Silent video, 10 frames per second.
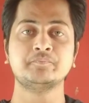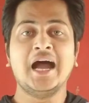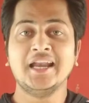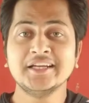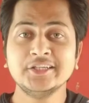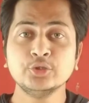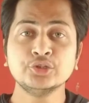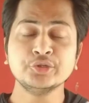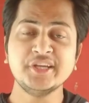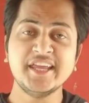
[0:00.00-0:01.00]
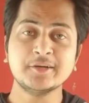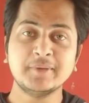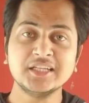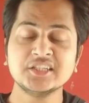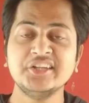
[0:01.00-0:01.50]
हालांकि दोस्तों ये
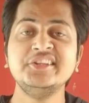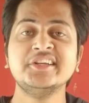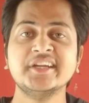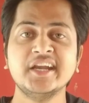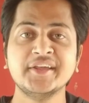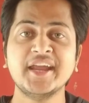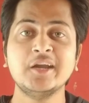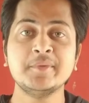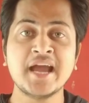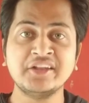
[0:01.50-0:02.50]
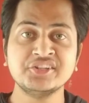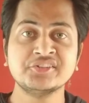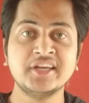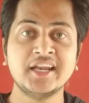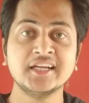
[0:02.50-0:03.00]
एकमात्र ऐसी क्रिकेट एकेडमी
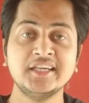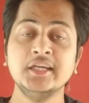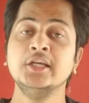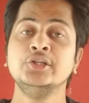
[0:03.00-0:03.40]
आशीष नेहरा की